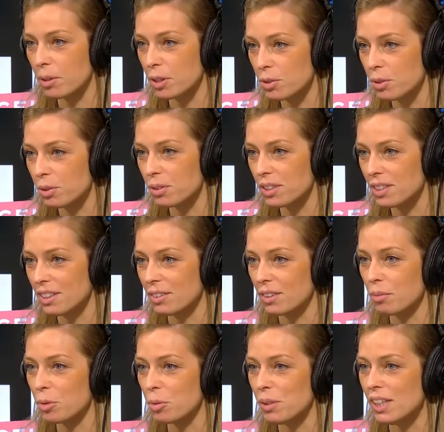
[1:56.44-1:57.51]
bien sûr, aussi en
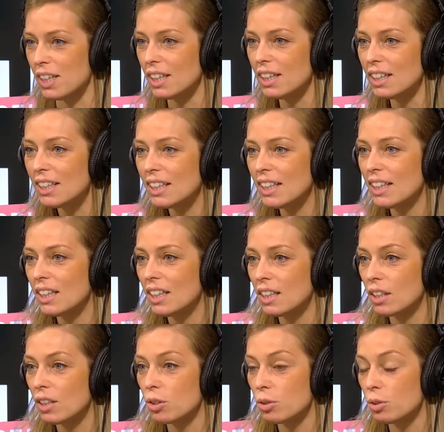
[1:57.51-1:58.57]
immobilier.
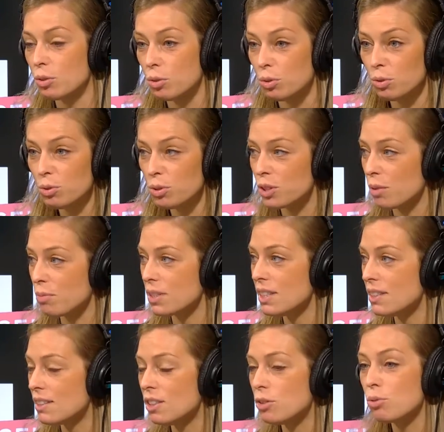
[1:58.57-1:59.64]
Nous sommes
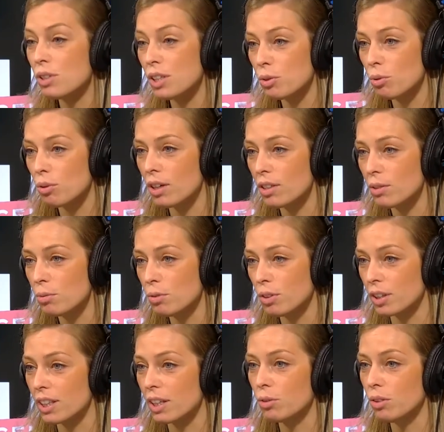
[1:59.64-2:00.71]
ici tous les trois
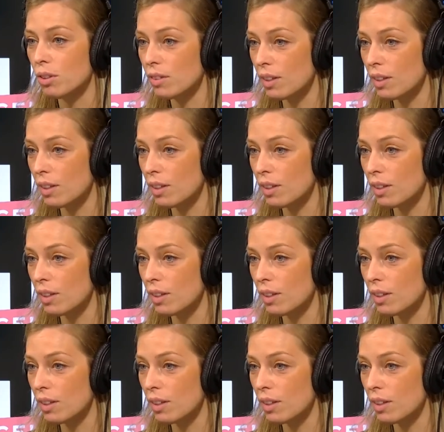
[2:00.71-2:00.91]
dans le cadre d'une